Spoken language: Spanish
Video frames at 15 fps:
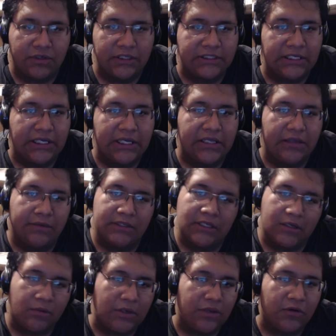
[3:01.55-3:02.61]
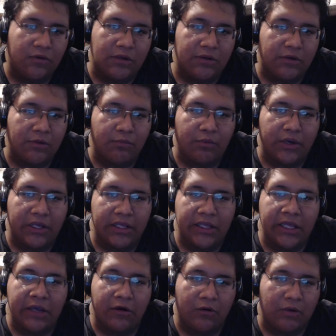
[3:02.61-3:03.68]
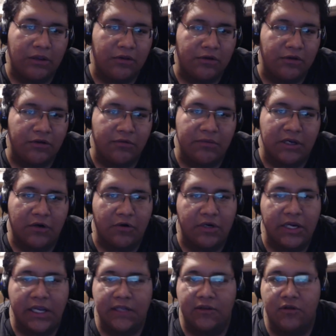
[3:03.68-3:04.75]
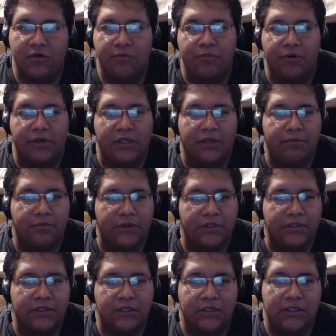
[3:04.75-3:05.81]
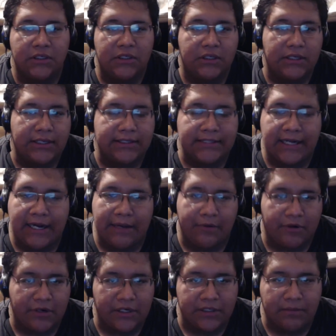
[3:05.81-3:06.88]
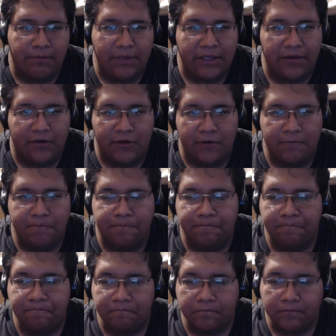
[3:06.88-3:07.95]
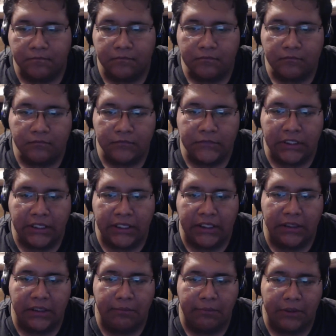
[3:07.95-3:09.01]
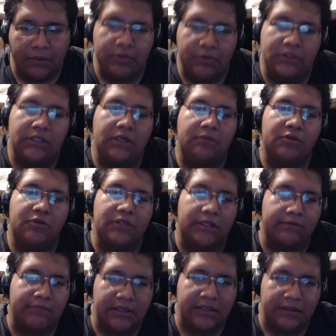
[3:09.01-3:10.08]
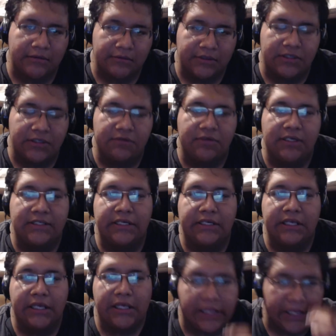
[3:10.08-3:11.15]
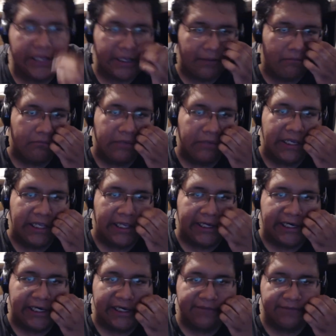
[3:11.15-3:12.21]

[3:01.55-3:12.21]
sí que hay de vez en cuando cuando él puede o cuando yo me conecto, porque pues está cabrón es el pedo, ¿no? Eh, pero pues tenemos en mente, vamos a hacer una serie de Minecraft,